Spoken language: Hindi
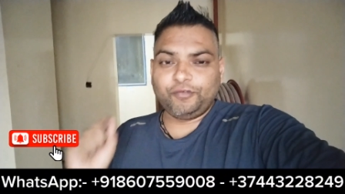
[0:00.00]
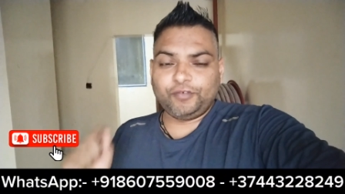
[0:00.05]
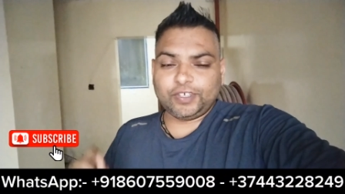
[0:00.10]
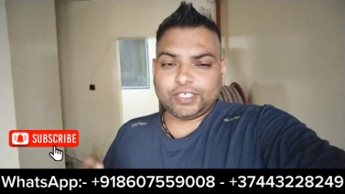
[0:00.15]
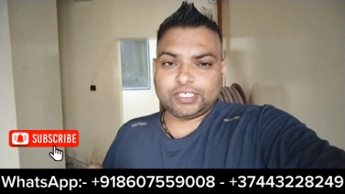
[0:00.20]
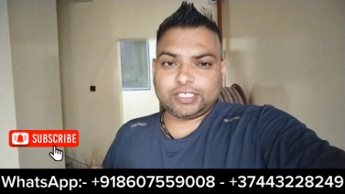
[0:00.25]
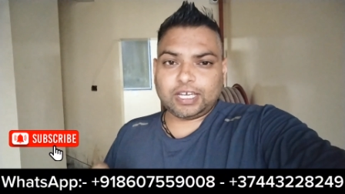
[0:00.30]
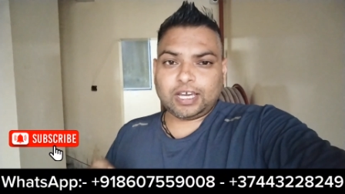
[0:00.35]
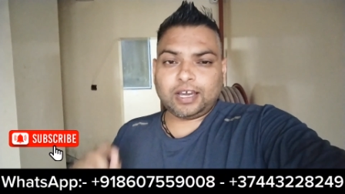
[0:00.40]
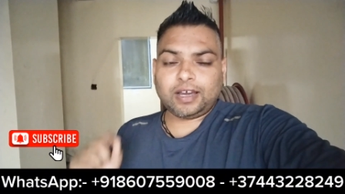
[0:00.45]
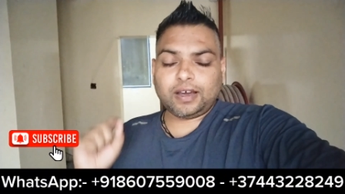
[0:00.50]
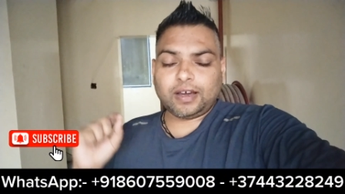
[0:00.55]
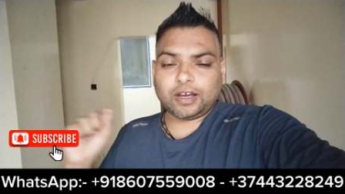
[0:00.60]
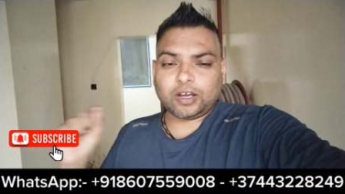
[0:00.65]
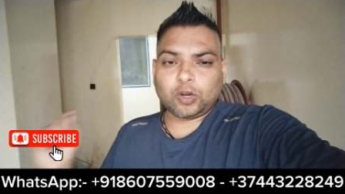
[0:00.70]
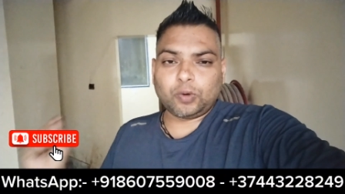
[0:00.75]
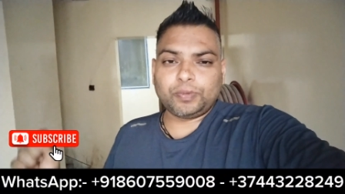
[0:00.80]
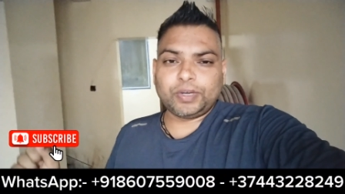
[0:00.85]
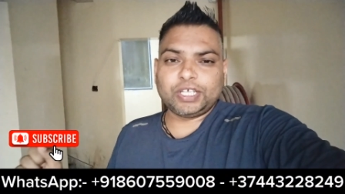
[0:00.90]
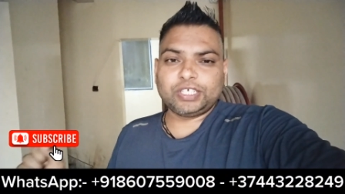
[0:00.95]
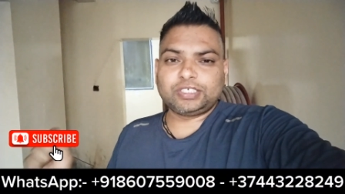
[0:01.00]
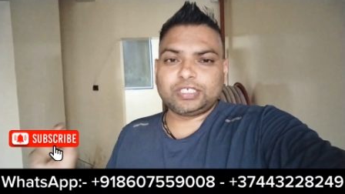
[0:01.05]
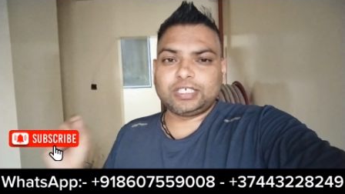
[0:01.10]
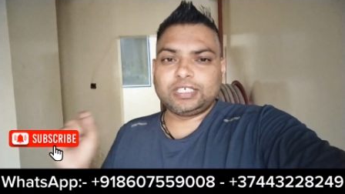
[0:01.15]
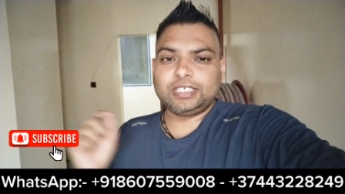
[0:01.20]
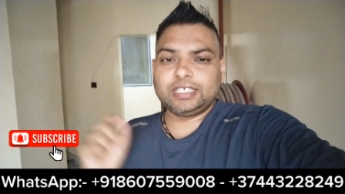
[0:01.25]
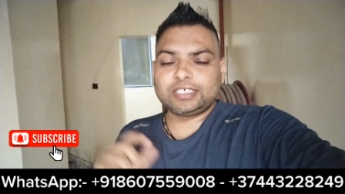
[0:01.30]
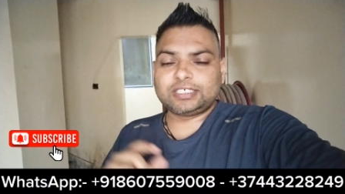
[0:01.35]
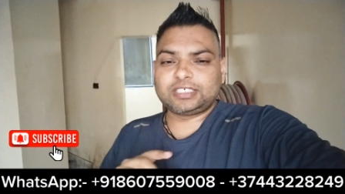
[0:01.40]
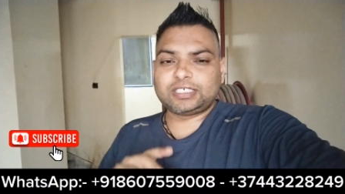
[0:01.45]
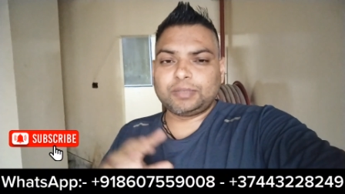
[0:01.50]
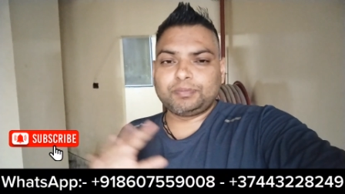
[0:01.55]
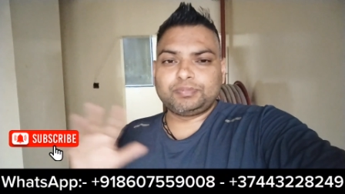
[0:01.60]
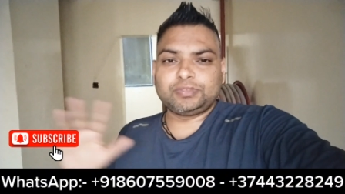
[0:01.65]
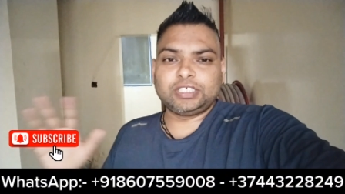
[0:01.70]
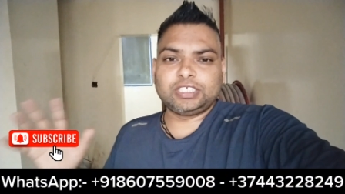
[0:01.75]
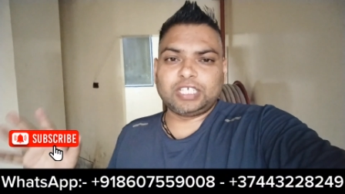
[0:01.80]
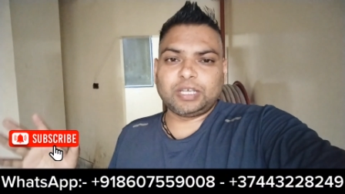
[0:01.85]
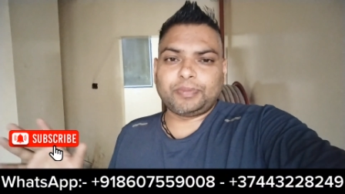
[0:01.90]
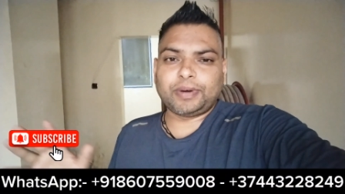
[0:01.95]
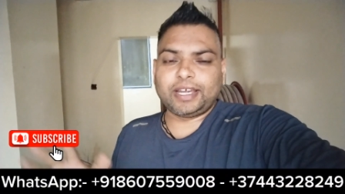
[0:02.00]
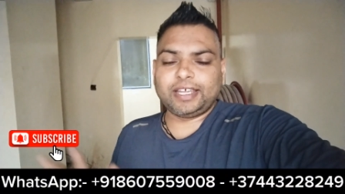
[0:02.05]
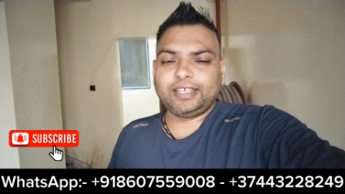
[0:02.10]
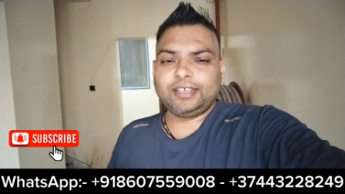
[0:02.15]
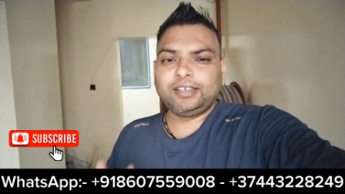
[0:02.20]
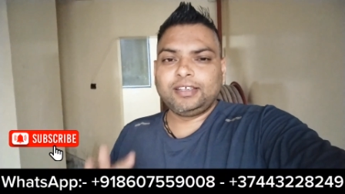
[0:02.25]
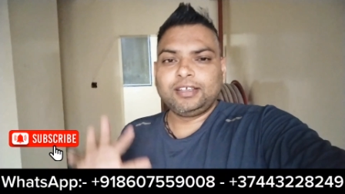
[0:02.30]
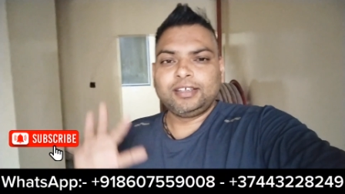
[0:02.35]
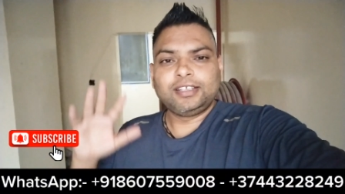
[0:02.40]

वीज़ा अकोमोडेशन ये सब चीज़ें भाई